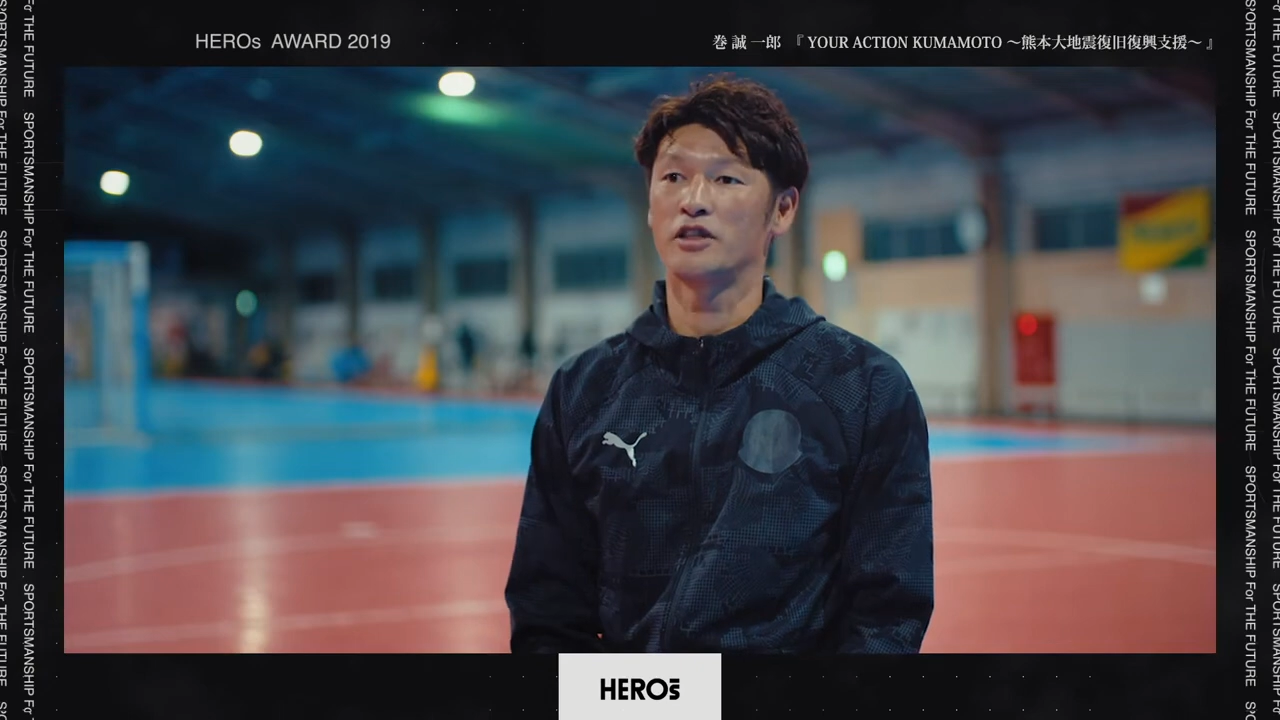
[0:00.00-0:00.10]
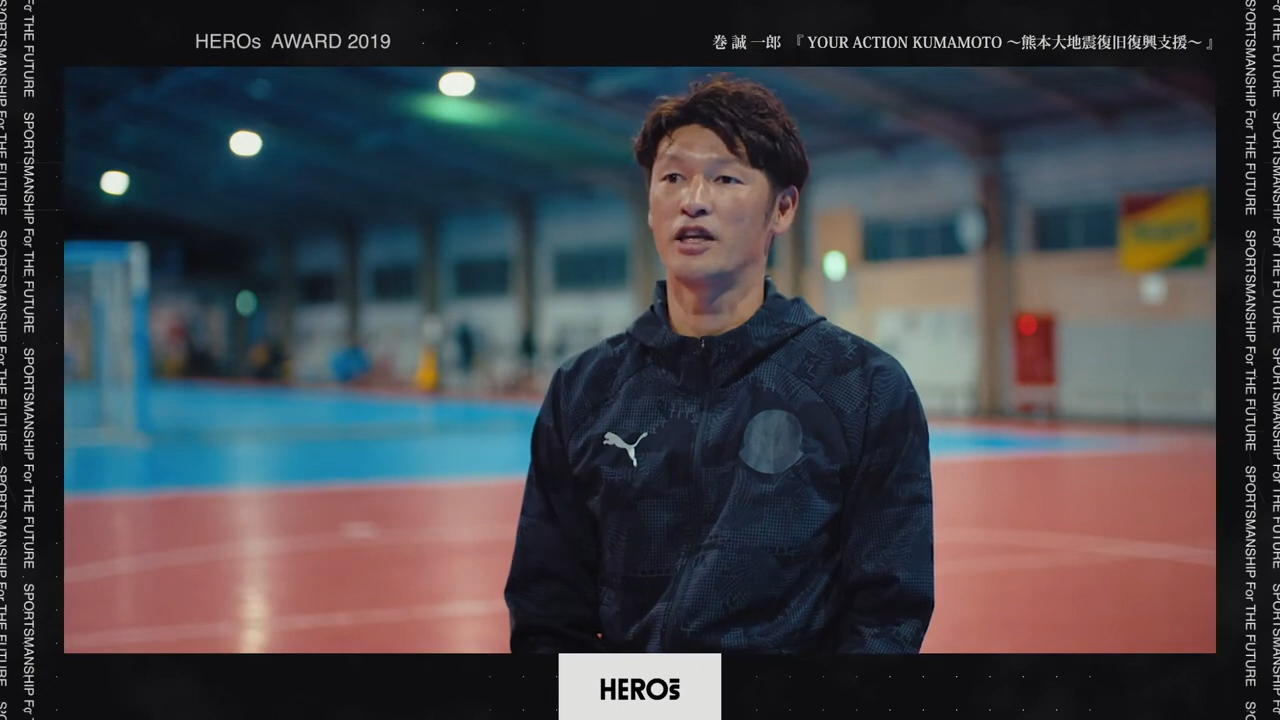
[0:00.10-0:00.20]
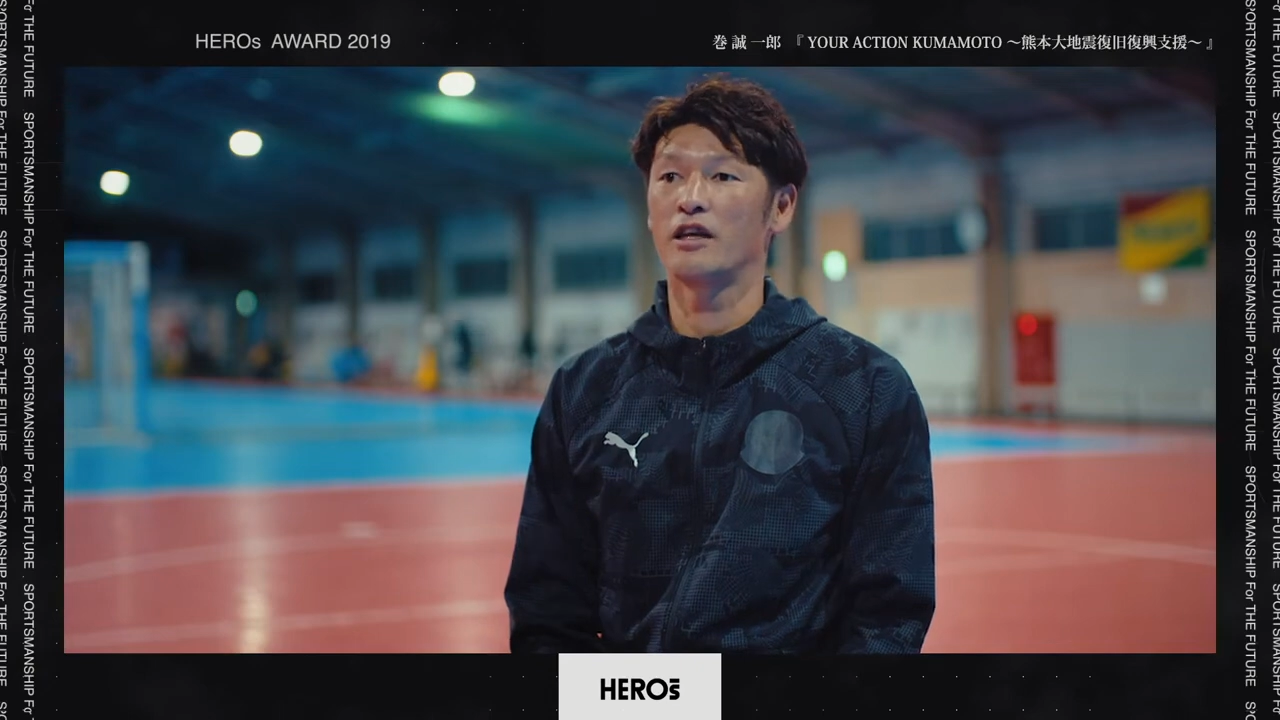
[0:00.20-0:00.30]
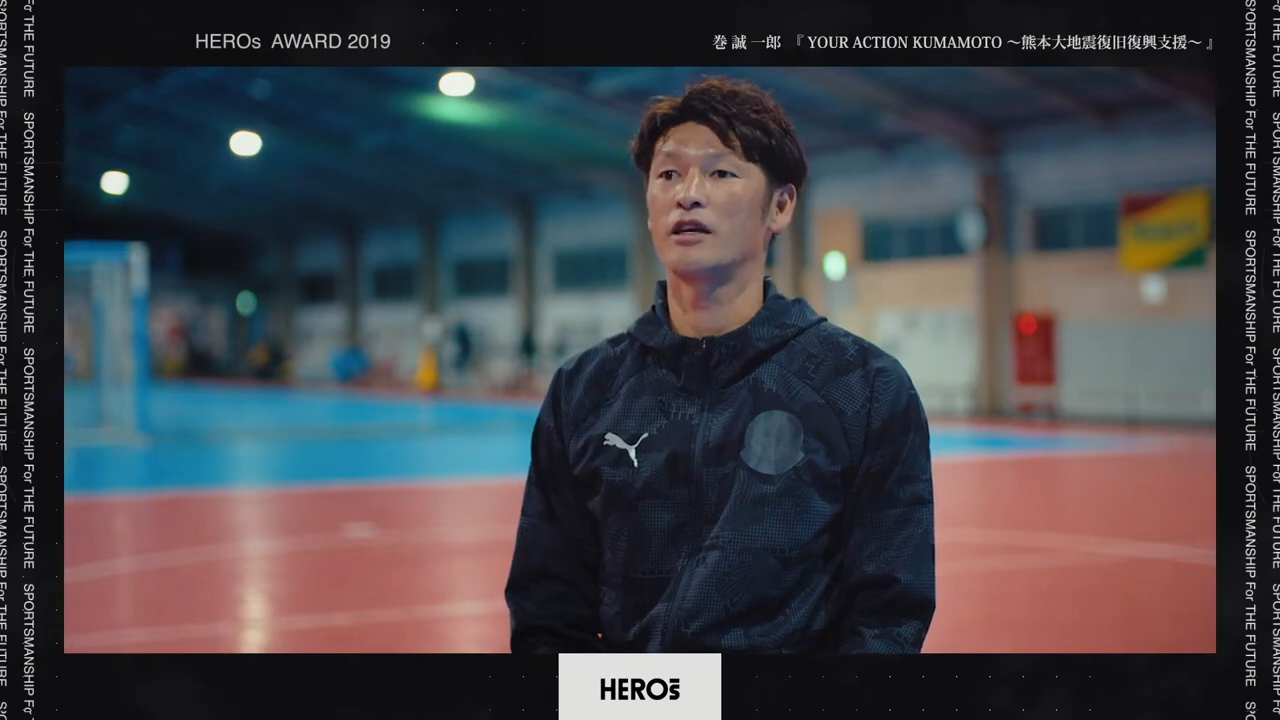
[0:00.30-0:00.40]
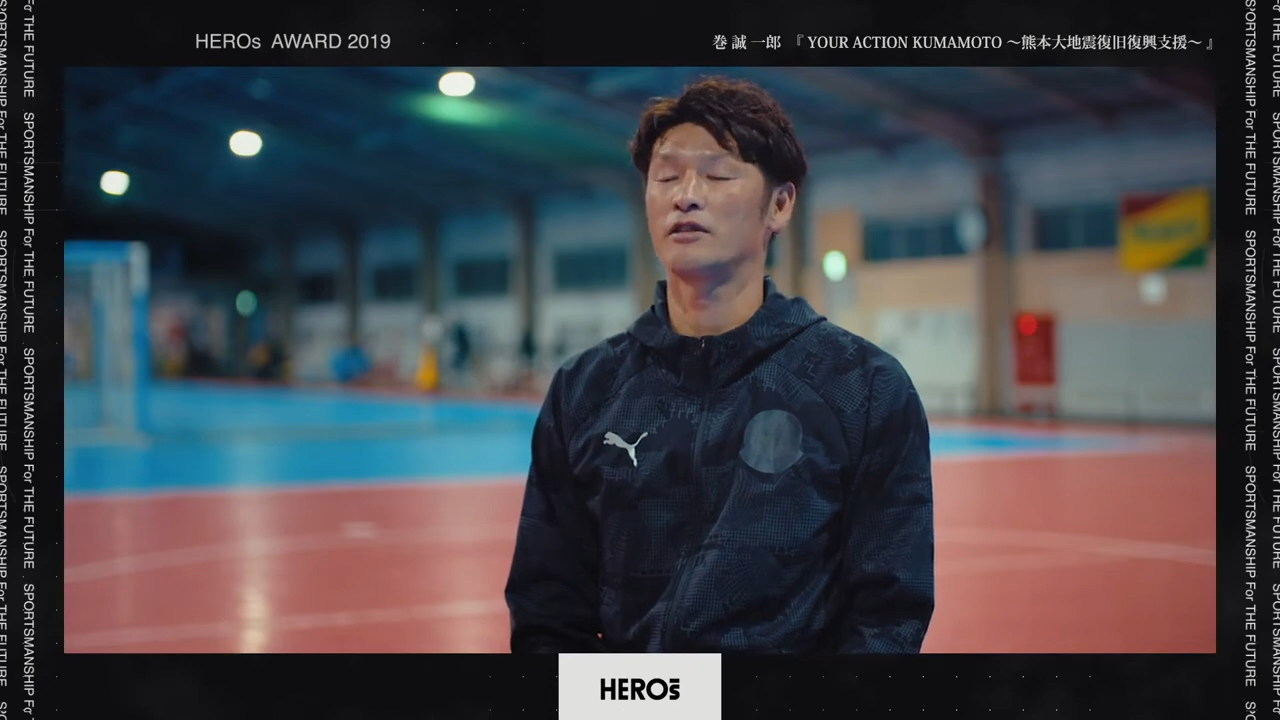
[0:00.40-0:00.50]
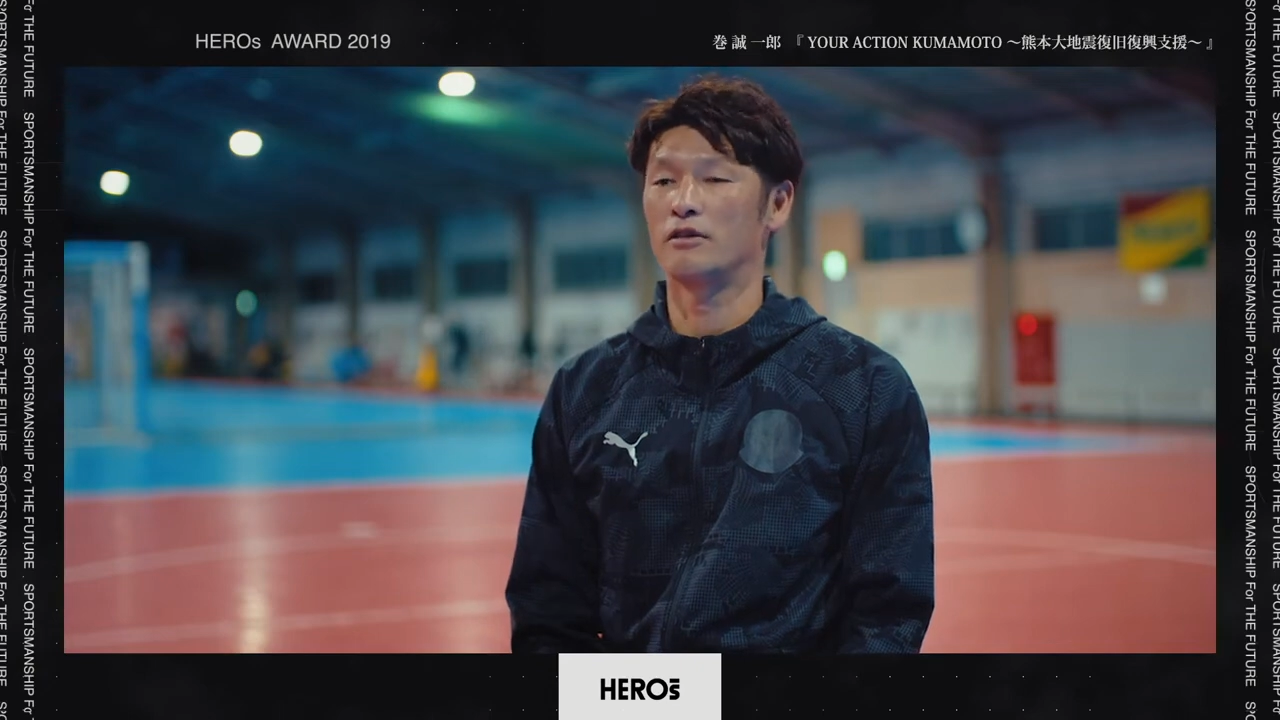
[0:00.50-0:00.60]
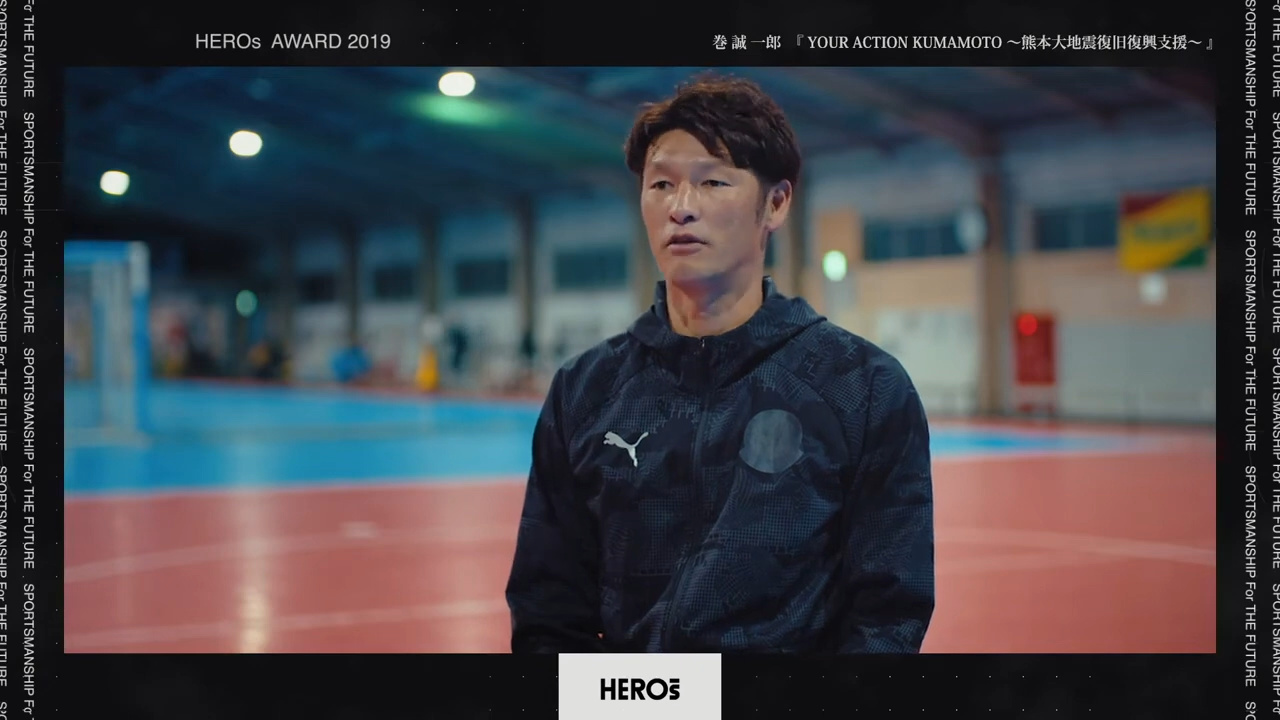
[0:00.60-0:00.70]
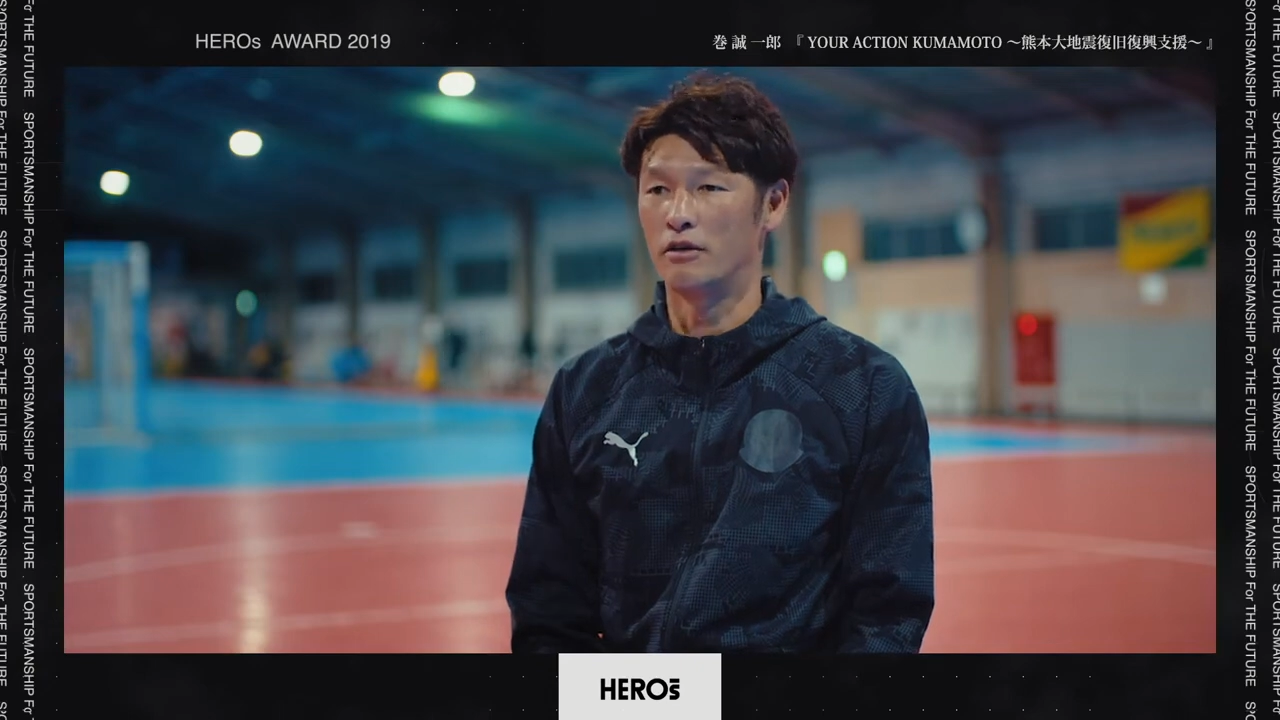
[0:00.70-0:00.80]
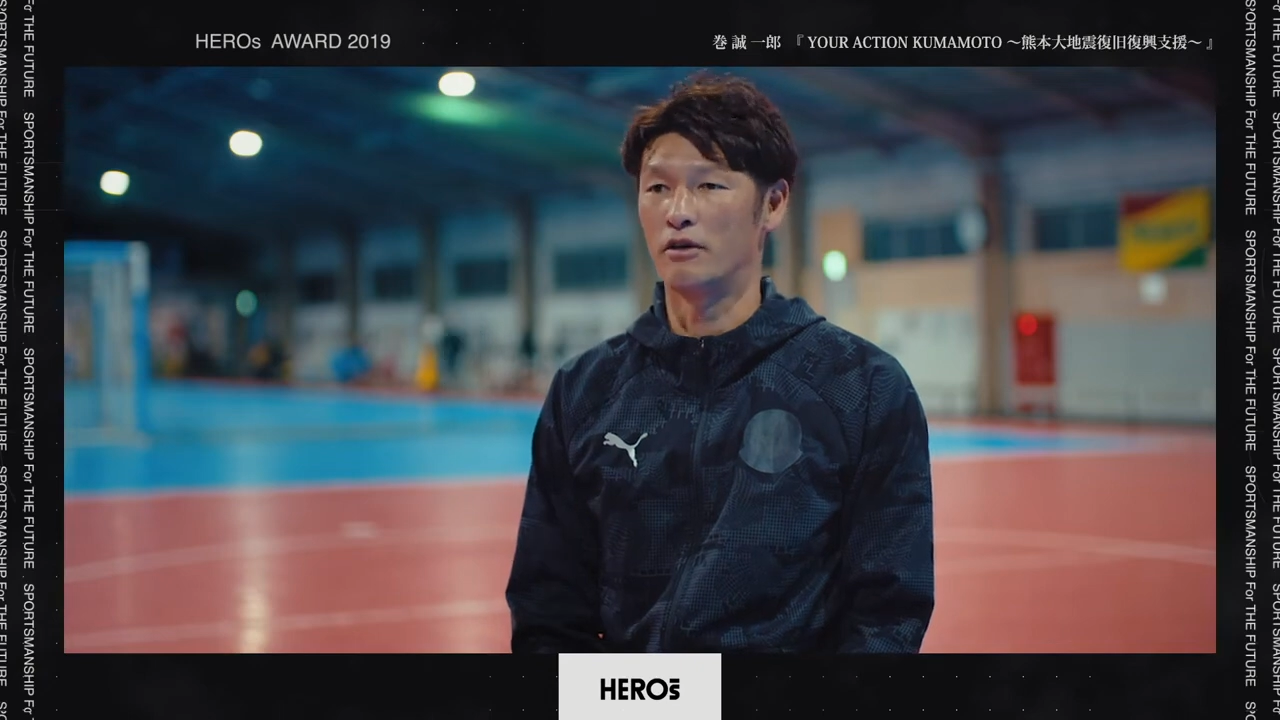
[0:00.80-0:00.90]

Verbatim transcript: 支援活動